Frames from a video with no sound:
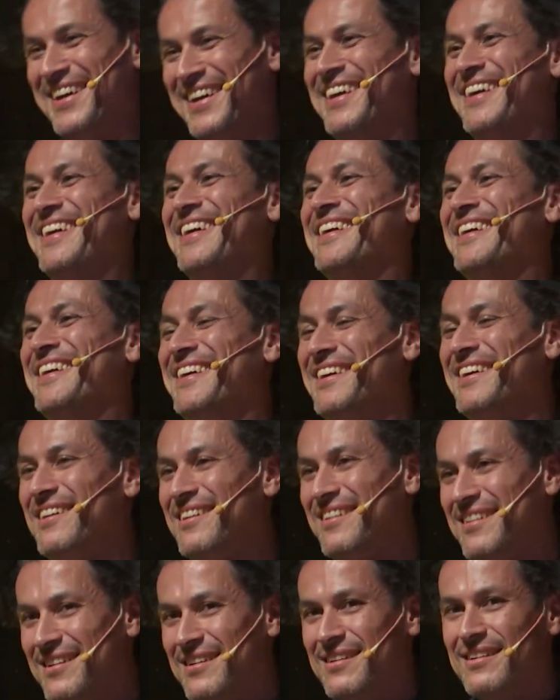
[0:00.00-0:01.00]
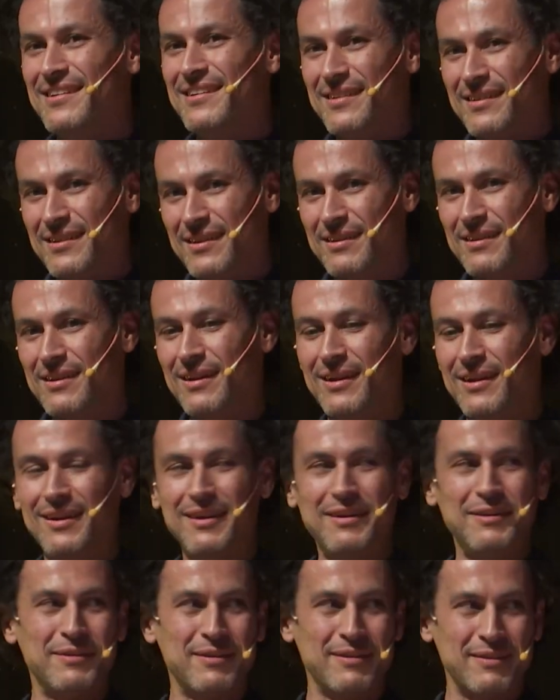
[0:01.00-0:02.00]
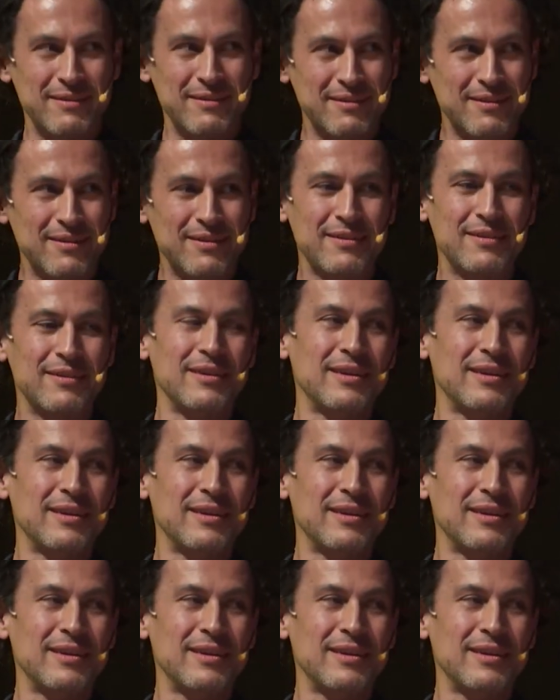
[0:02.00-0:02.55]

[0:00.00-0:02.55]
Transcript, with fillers: editando aquello delante del ordenador